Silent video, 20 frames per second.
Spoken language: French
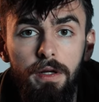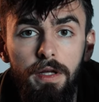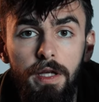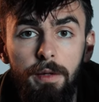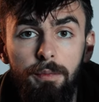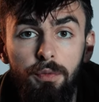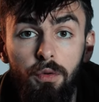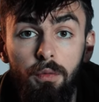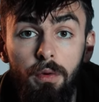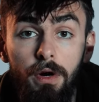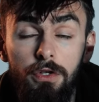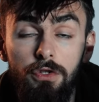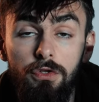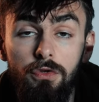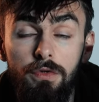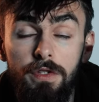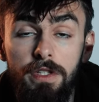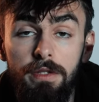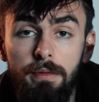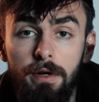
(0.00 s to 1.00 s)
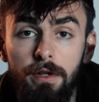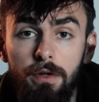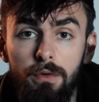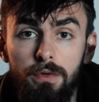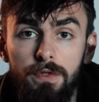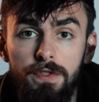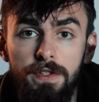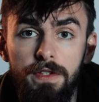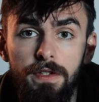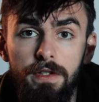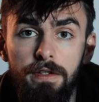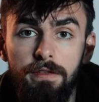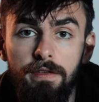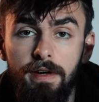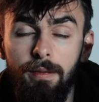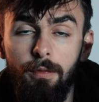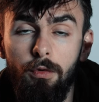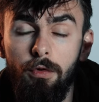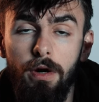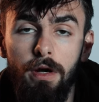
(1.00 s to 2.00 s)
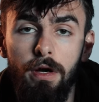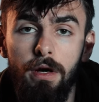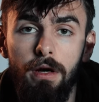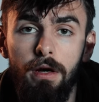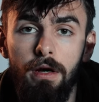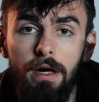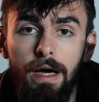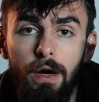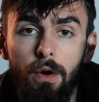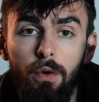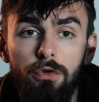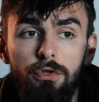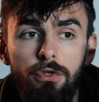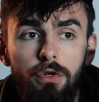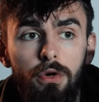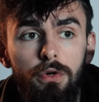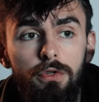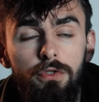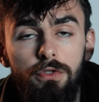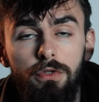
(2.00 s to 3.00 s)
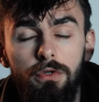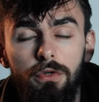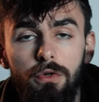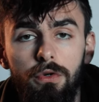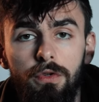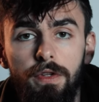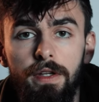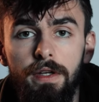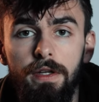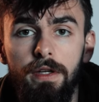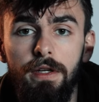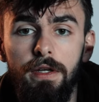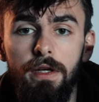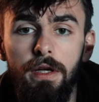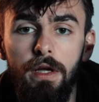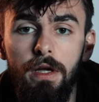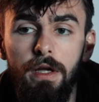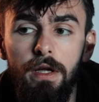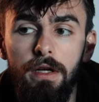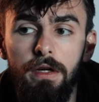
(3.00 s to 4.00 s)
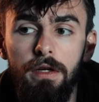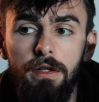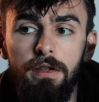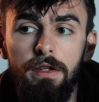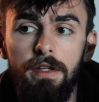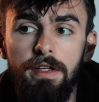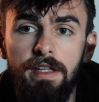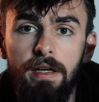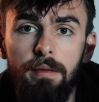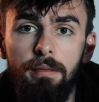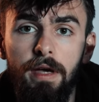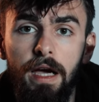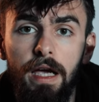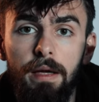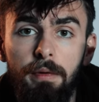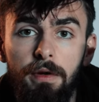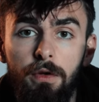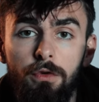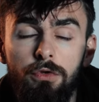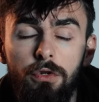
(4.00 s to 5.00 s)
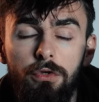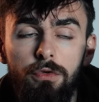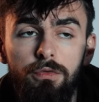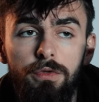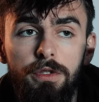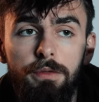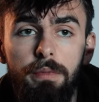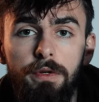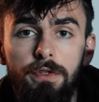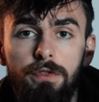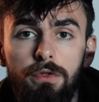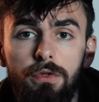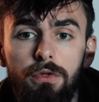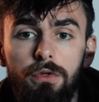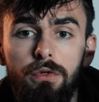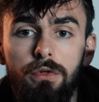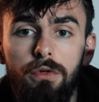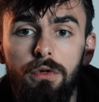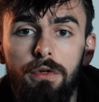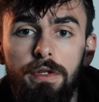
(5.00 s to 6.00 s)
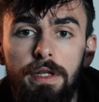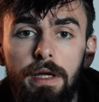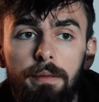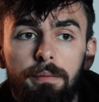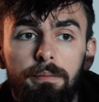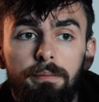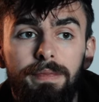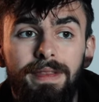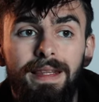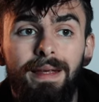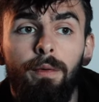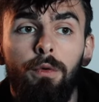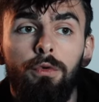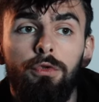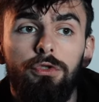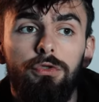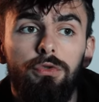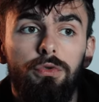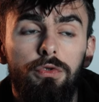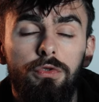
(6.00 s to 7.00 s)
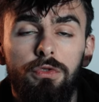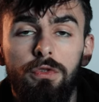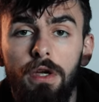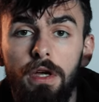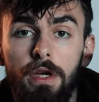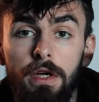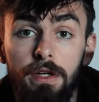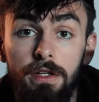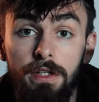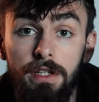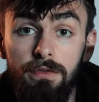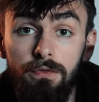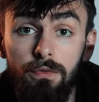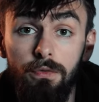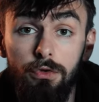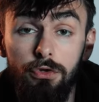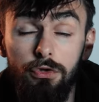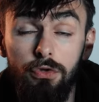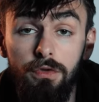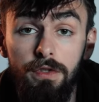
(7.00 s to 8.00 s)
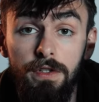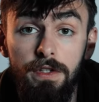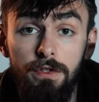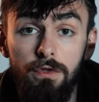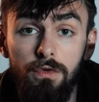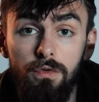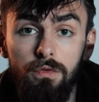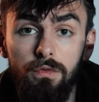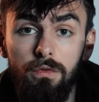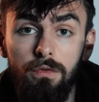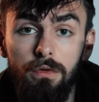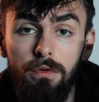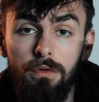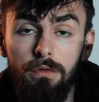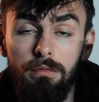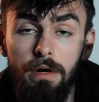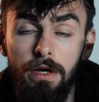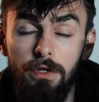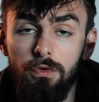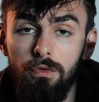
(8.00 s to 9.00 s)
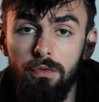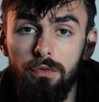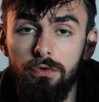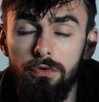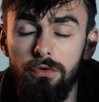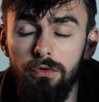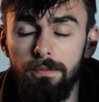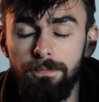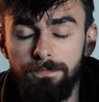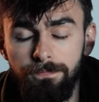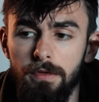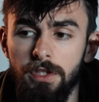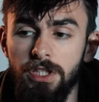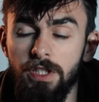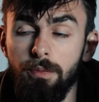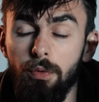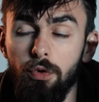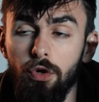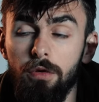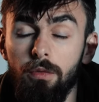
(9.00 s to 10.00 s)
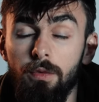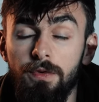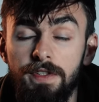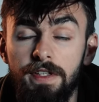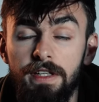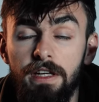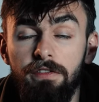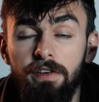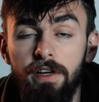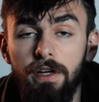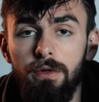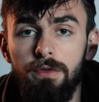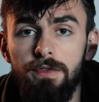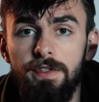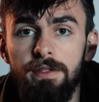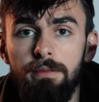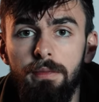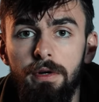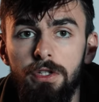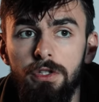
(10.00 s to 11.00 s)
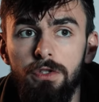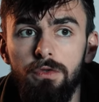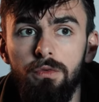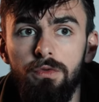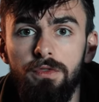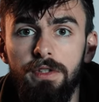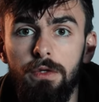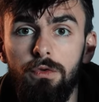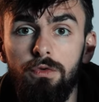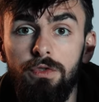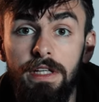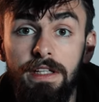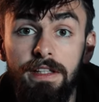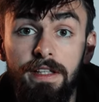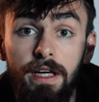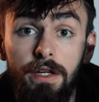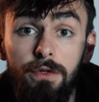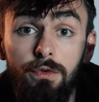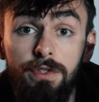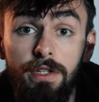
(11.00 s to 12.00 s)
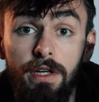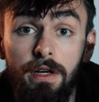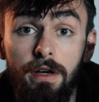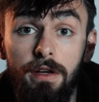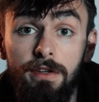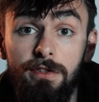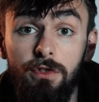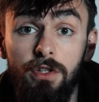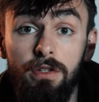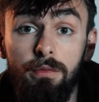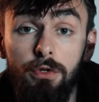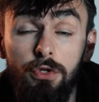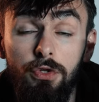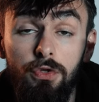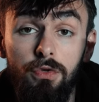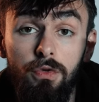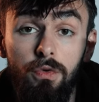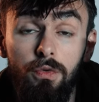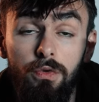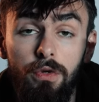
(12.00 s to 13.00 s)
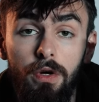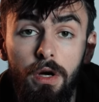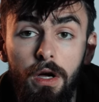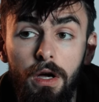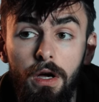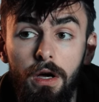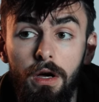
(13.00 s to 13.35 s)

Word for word: Et pour moi, Sony maintenant, c'est vraiment la Rolls-Royce des des caméras hybrides aujourd'hui parce que euh, il y a tellement de choses qui font que Sony sont, bah, sont au-dessus. Déjà pour commencer, les fréquences d'image, donc tu as du 4K jusqu'à 100 images secondes